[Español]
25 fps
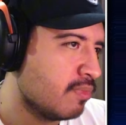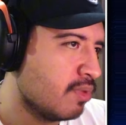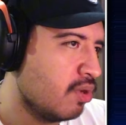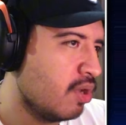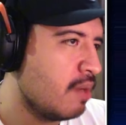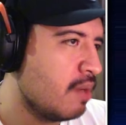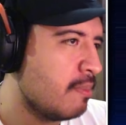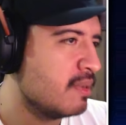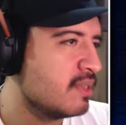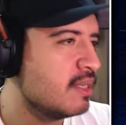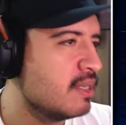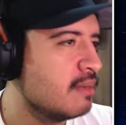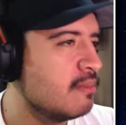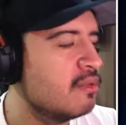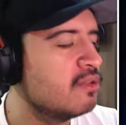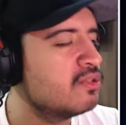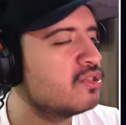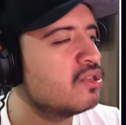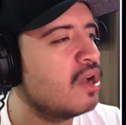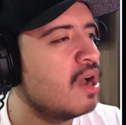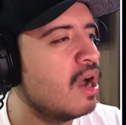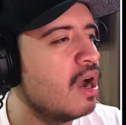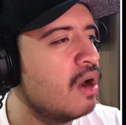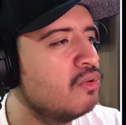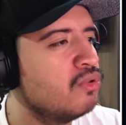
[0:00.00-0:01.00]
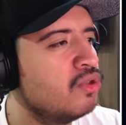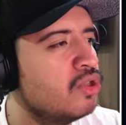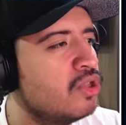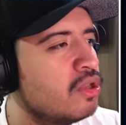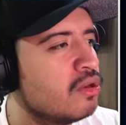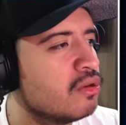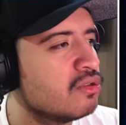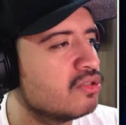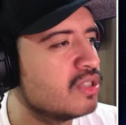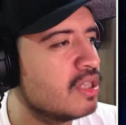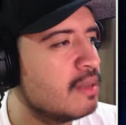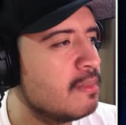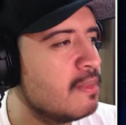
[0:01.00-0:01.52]
Ahora pasemos a uno de
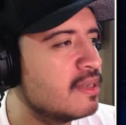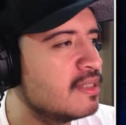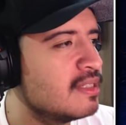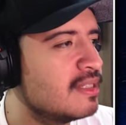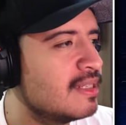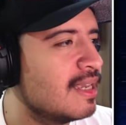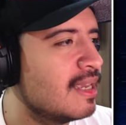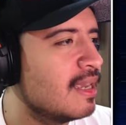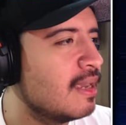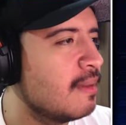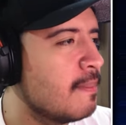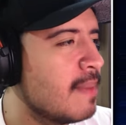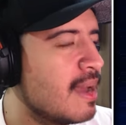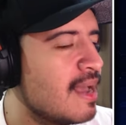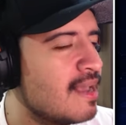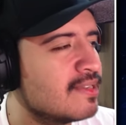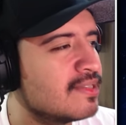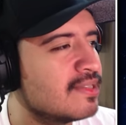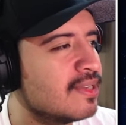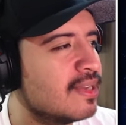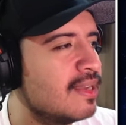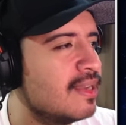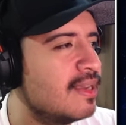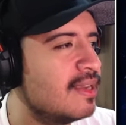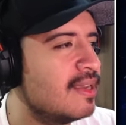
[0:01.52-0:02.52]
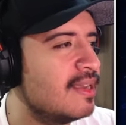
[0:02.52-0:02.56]
los temas que más